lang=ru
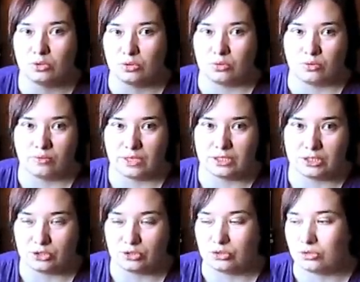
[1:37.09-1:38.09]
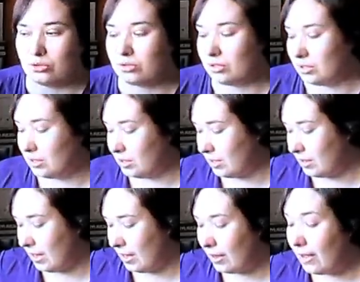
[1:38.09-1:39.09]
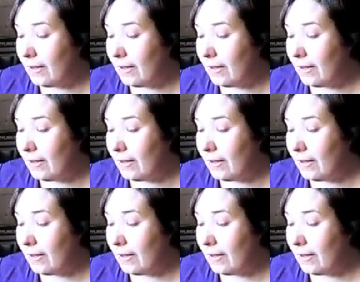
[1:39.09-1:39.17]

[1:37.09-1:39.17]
только у вас еще что-то на ногах.